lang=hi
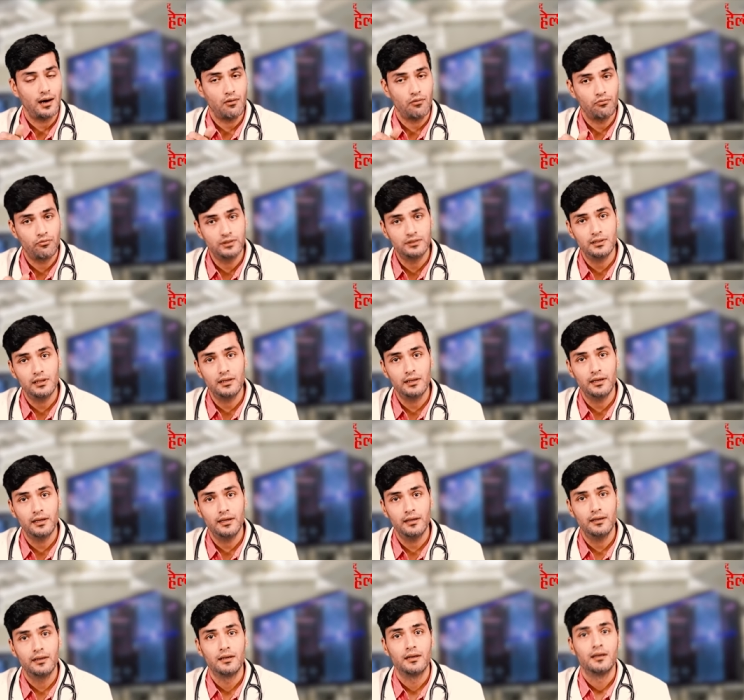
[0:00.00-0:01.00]
आप फिसल
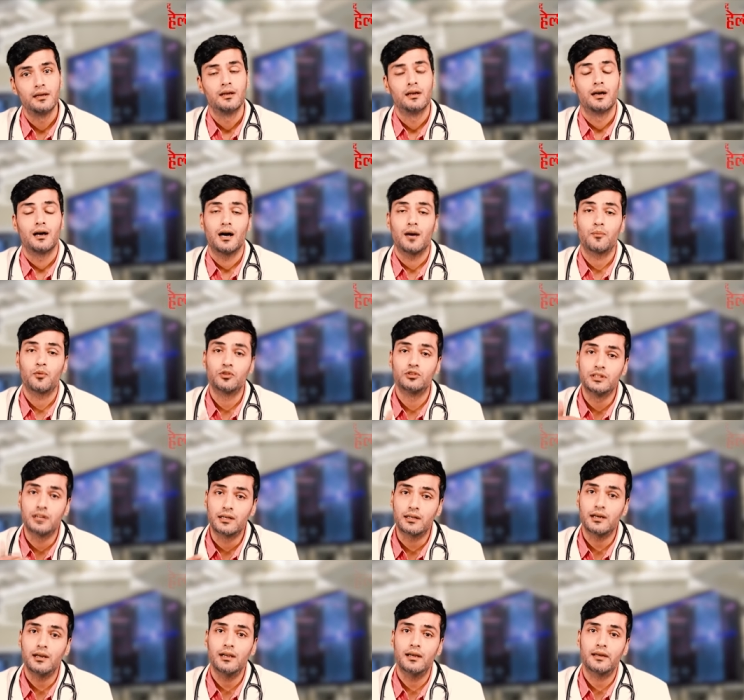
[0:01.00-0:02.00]
गए आपको
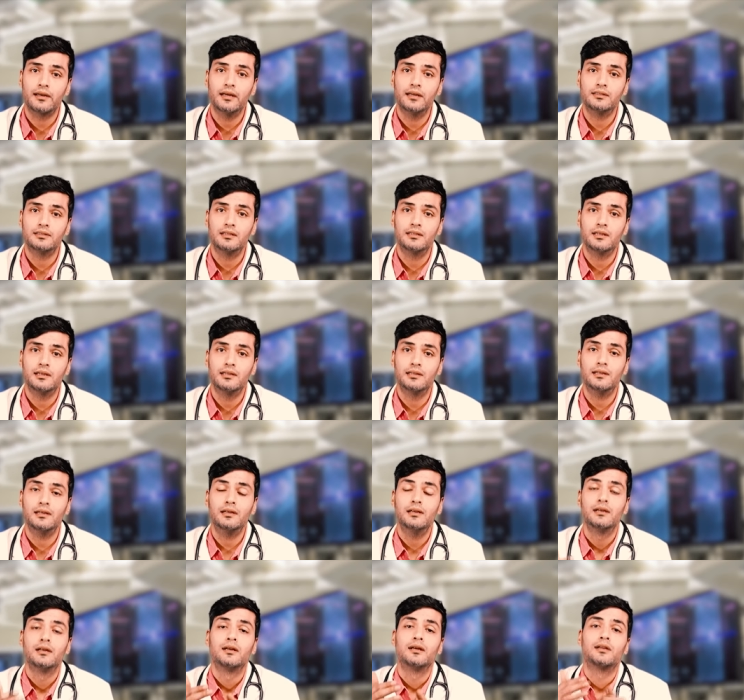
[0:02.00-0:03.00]
झटका लग गया चलते
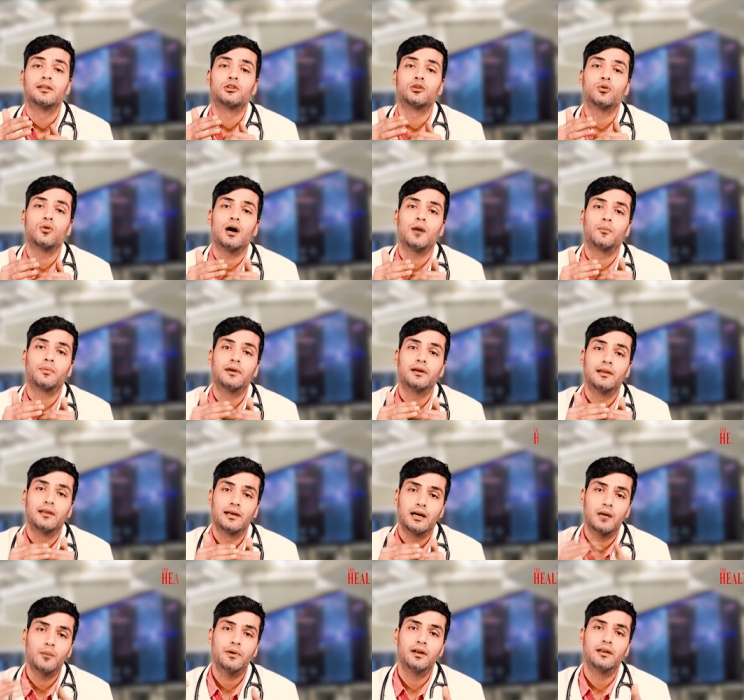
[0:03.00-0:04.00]
चलते तो आपके
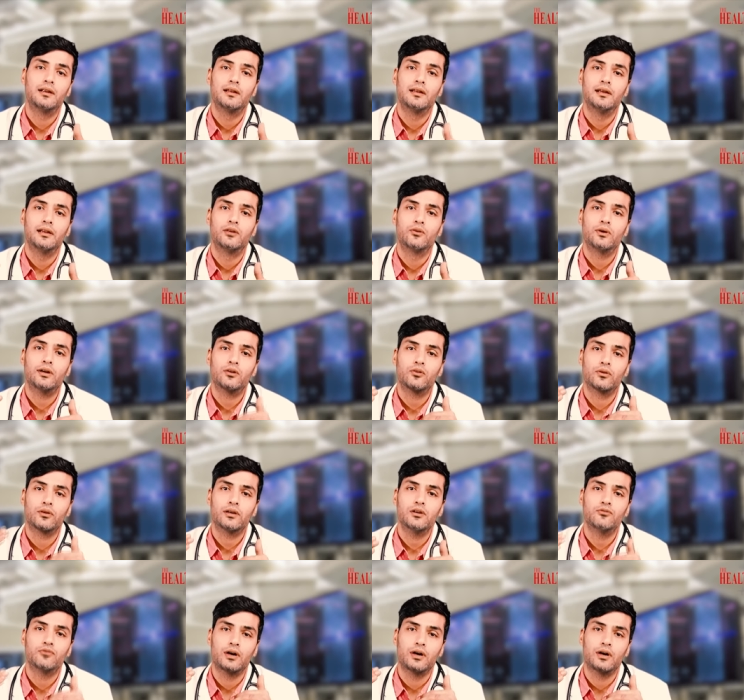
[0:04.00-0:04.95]
लिगामेंट ढीले नहीं होंगे क्योंकि